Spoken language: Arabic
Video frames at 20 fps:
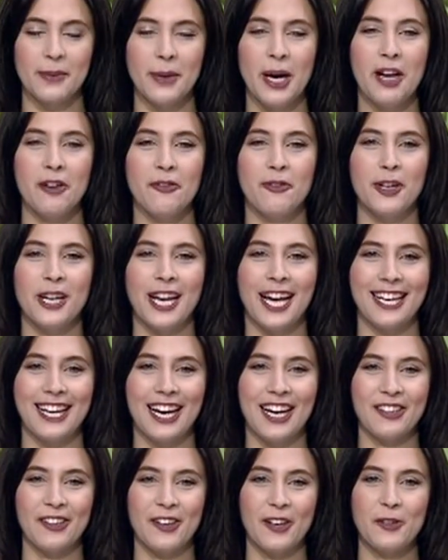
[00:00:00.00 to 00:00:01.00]
صباح الفل
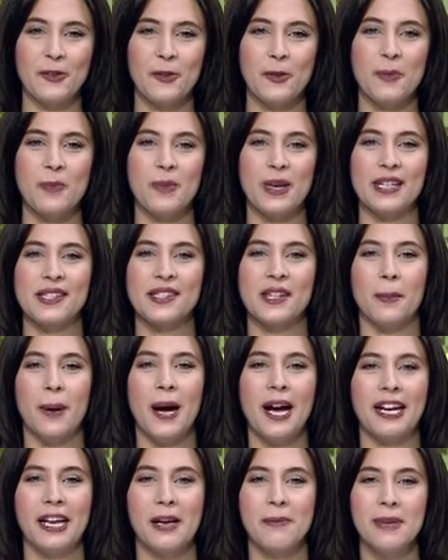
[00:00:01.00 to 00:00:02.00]
على حضراتكم
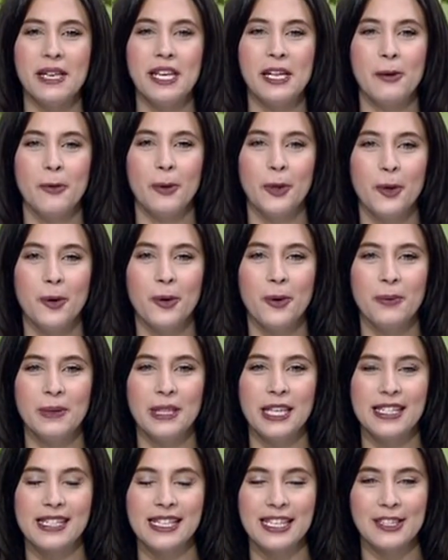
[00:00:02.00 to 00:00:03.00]
صباح جميل
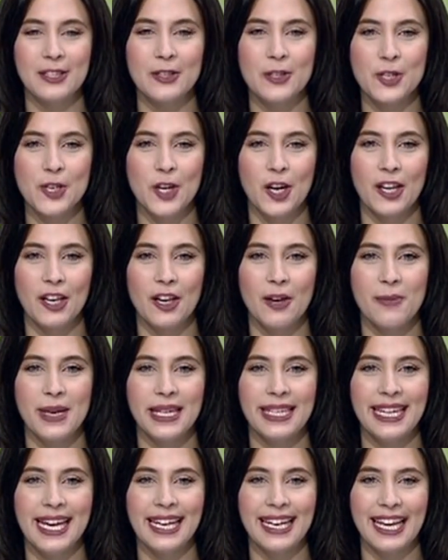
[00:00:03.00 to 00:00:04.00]
ويوم جديد ان شاء
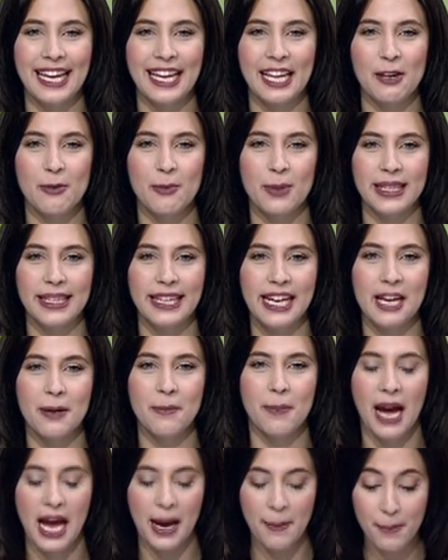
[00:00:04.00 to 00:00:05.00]
الله مليان خير
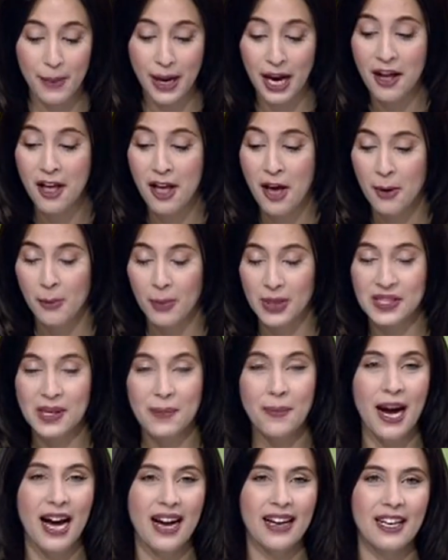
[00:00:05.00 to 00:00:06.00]
ومليان محبه
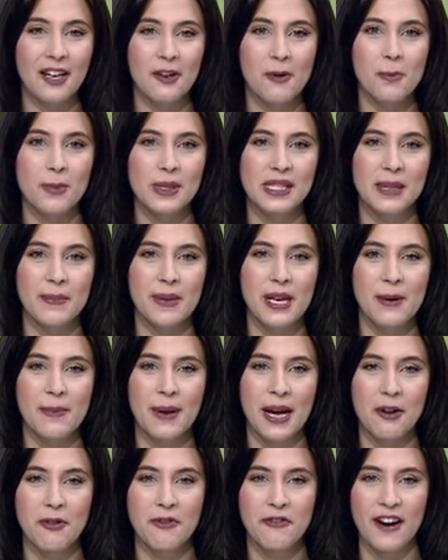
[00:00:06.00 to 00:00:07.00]
بصبح عليكم
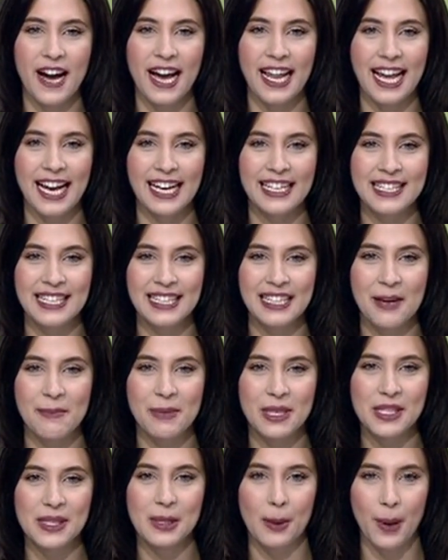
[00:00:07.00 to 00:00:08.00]
بستمر معاكم في حلقه
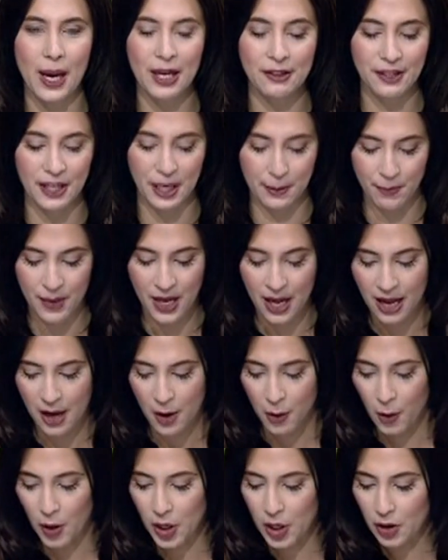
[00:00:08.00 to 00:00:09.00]
جديده من صباح دريم
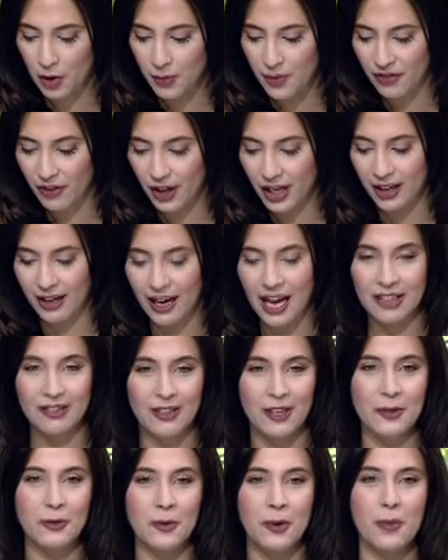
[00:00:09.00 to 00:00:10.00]
كل يوم افكر
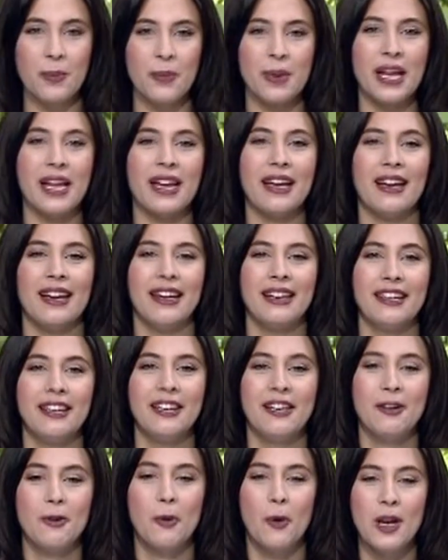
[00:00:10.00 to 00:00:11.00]
حضراتكم
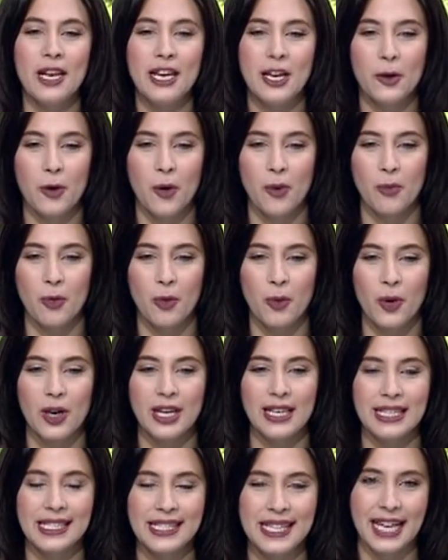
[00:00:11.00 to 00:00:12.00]
بان كل يوم
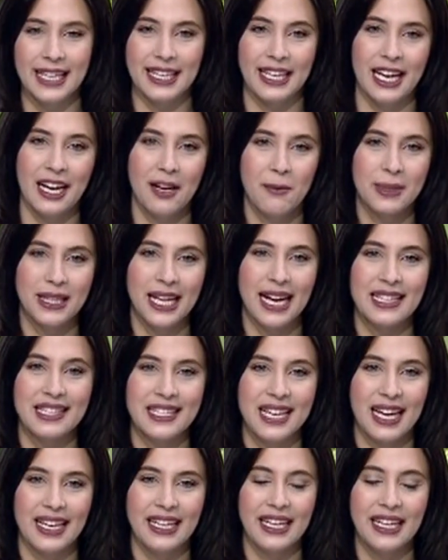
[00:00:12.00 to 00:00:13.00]
وكل ثانيه
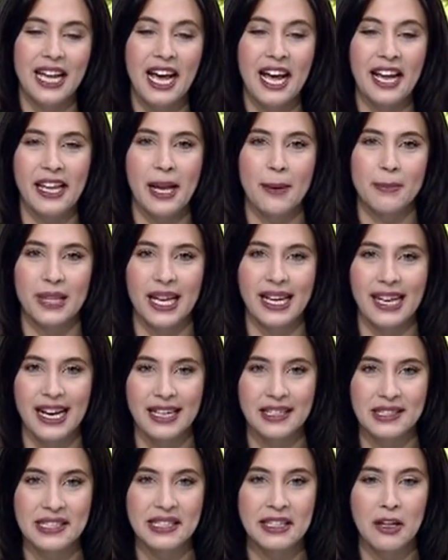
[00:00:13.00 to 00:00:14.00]
بتعدي علينا هي
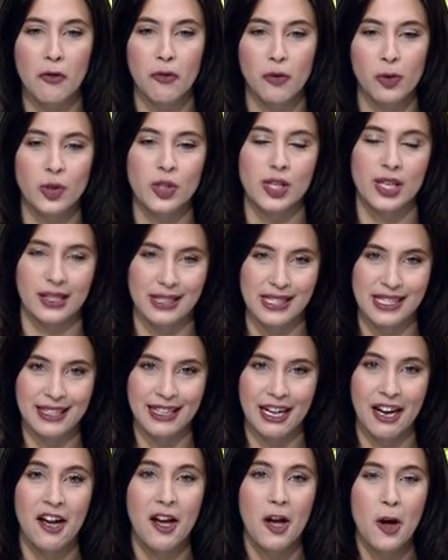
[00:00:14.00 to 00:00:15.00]
بدايه جديده وفرصه
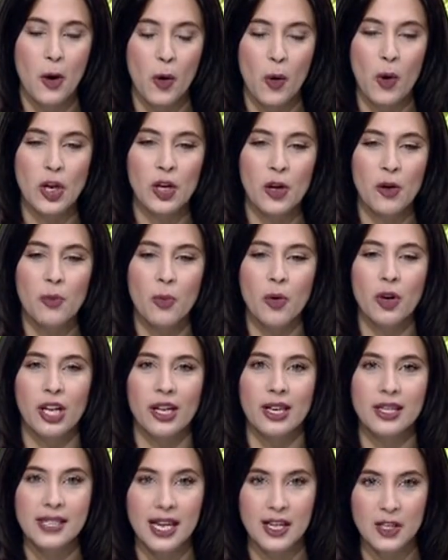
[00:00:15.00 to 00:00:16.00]
جديده كل يوم
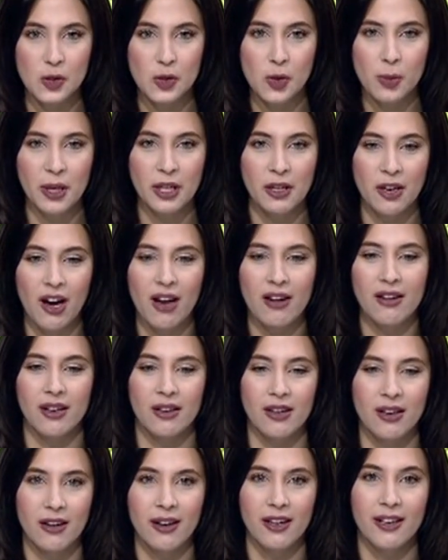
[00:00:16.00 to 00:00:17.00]
ممكن نصحى الصبح
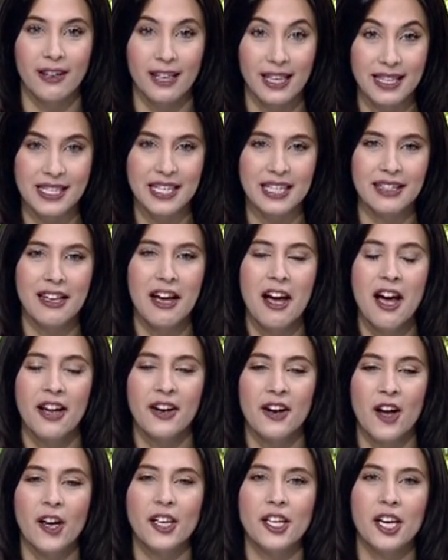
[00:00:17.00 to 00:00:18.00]
نقرر قرار جديد
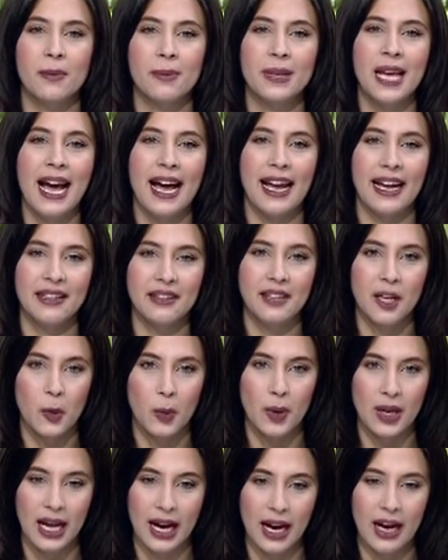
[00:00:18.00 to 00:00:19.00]
نغير بيه
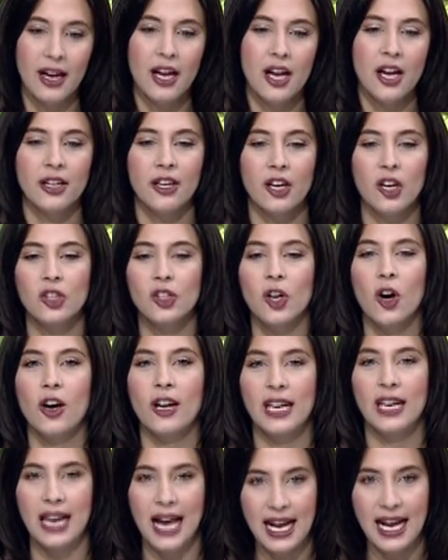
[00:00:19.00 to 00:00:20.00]
حياتنا كلها
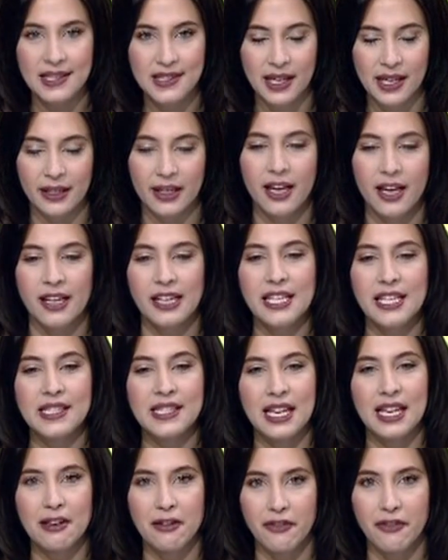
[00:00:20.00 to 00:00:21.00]
نختار الاحسن
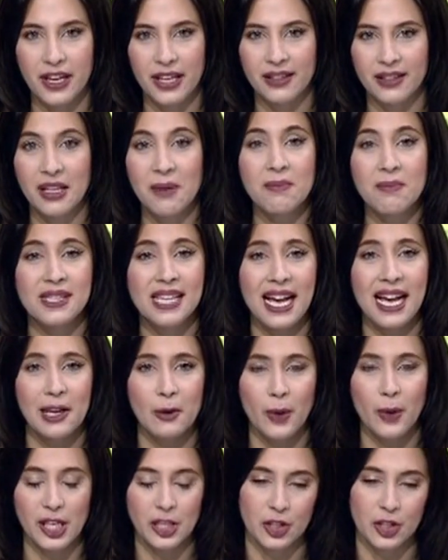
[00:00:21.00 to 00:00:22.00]
ننسى اللي فات
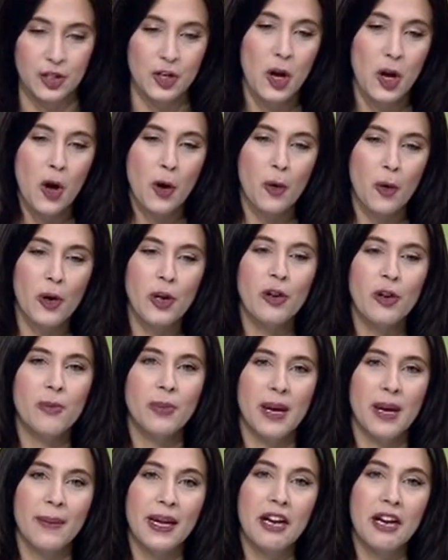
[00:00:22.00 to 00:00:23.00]
نمسح الوحش كل
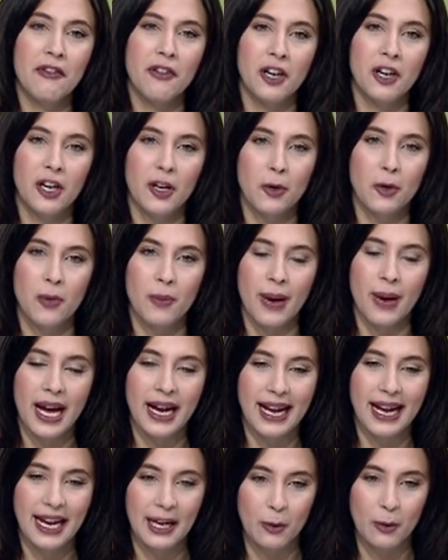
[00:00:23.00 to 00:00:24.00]
يوم كمان افكركم
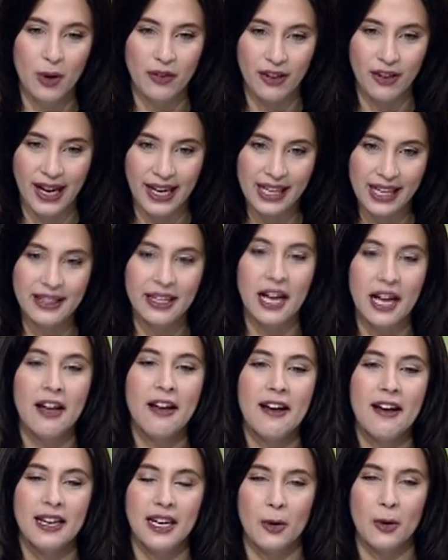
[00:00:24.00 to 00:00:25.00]
بحاجه حلوه في
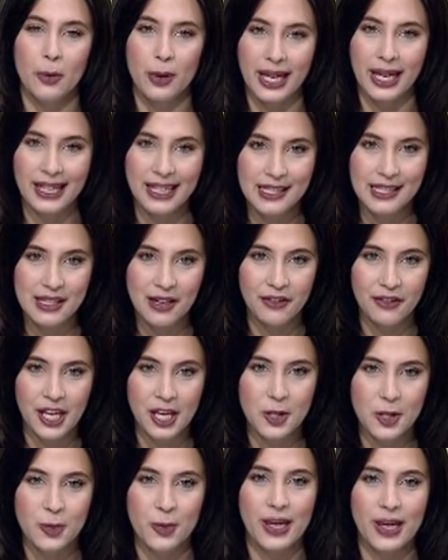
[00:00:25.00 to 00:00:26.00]
حياتنا لو ركزنا
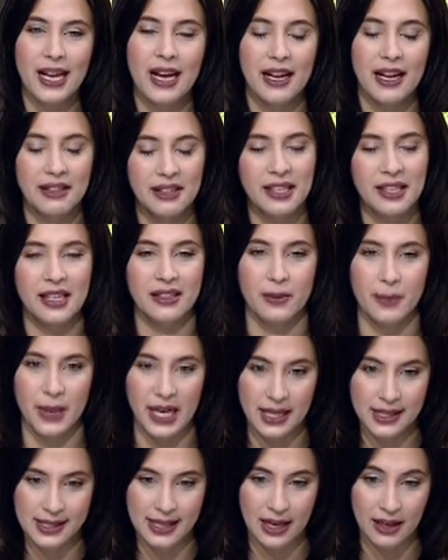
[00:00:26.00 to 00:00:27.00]
فيها شويه الدنيا
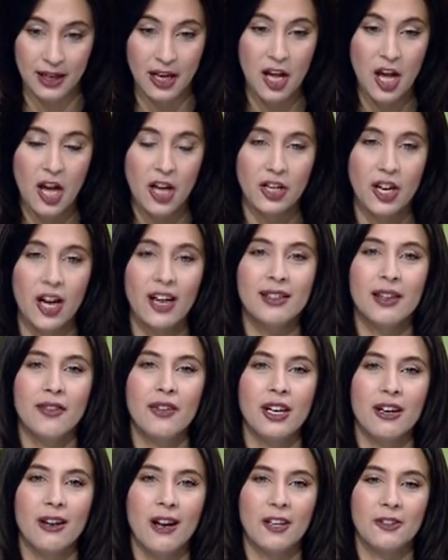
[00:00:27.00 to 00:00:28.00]
تبقى اسهل
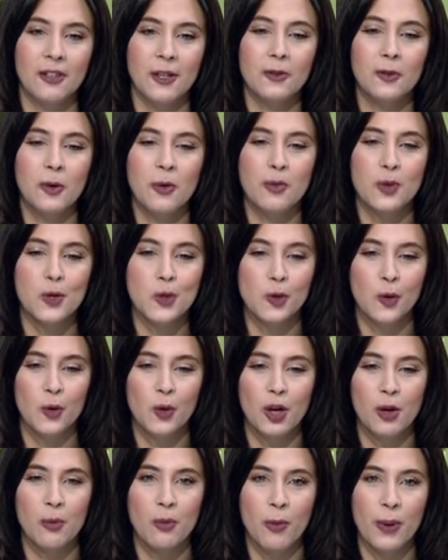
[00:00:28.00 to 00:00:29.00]
النهارده افكر حضراتكم
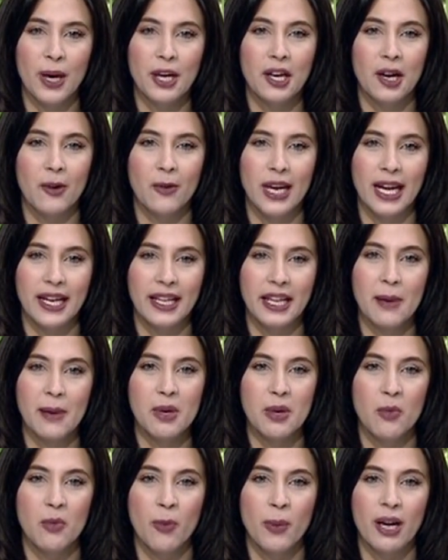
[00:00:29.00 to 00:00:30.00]
بالشهور المباركه
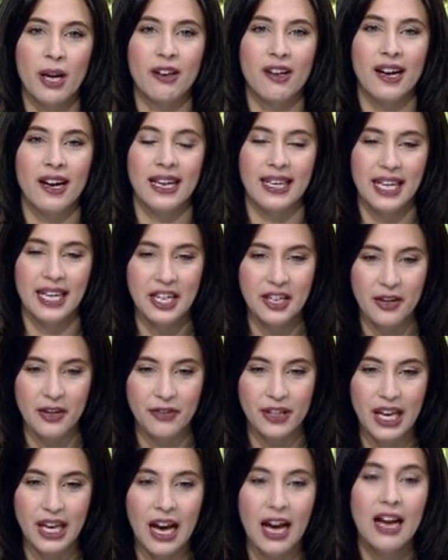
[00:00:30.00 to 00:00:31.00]
والايام المباركة المباركه اللي
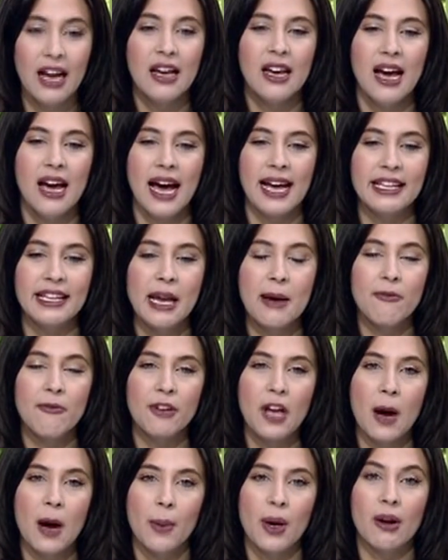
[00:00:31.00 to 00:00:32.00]
احنا فيها
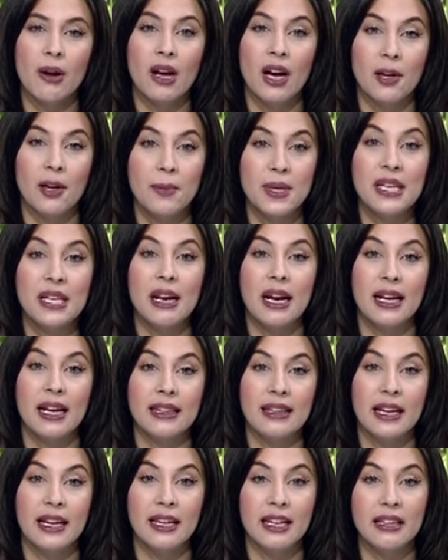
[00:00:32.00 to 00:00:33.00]
ايام فيها بركه
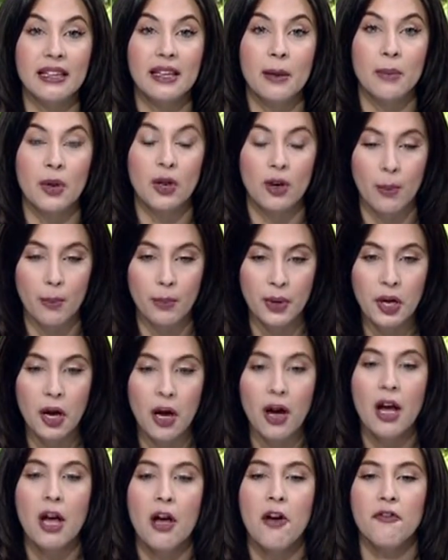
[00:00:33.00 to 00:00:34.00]
كبيره جدا جدا من
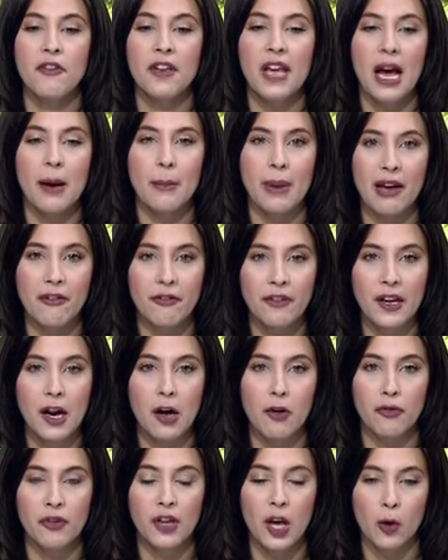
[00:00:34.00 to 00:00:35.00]
ربنا فيها
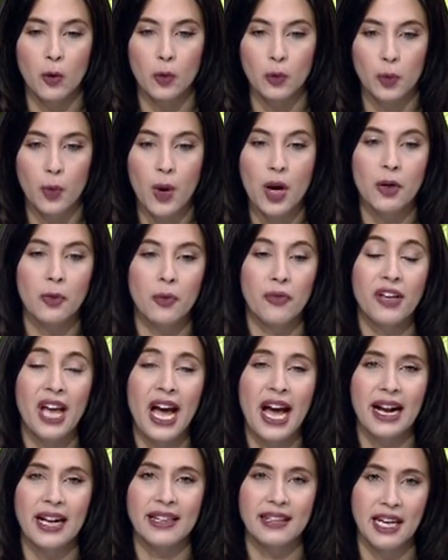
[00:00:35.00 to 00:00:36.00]
مغفره وفيها رضوان
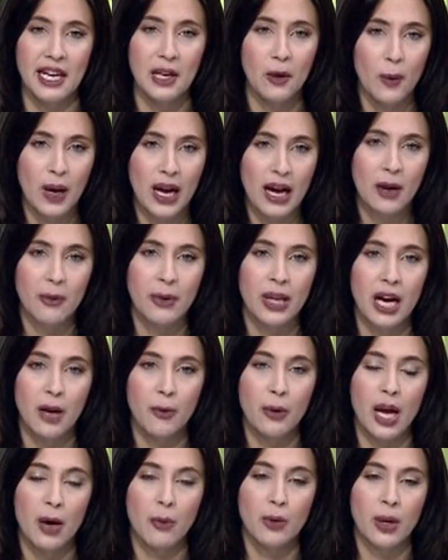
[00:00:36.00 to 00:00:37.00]
وفيها حاجات حلوه
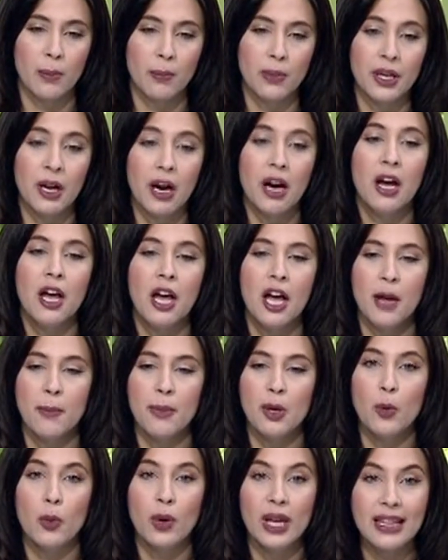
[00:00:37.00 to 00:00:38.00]
قوي قوي قوي ربنا
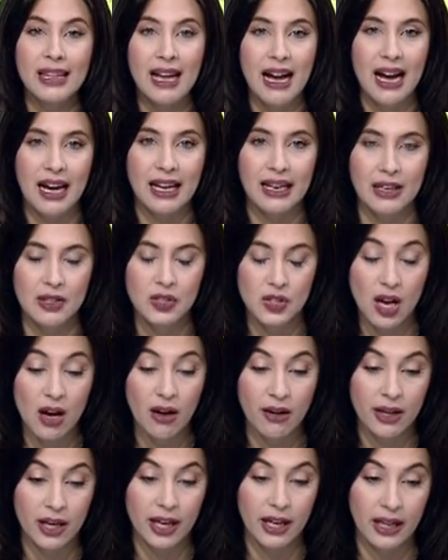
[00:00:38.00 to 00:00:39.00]
بيوجدها على
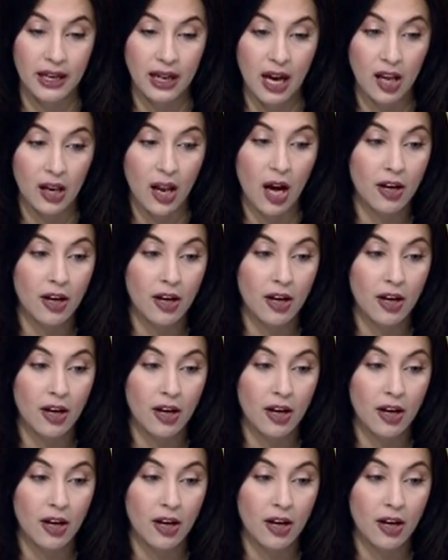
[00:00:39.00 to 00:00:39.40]
ظهر آه،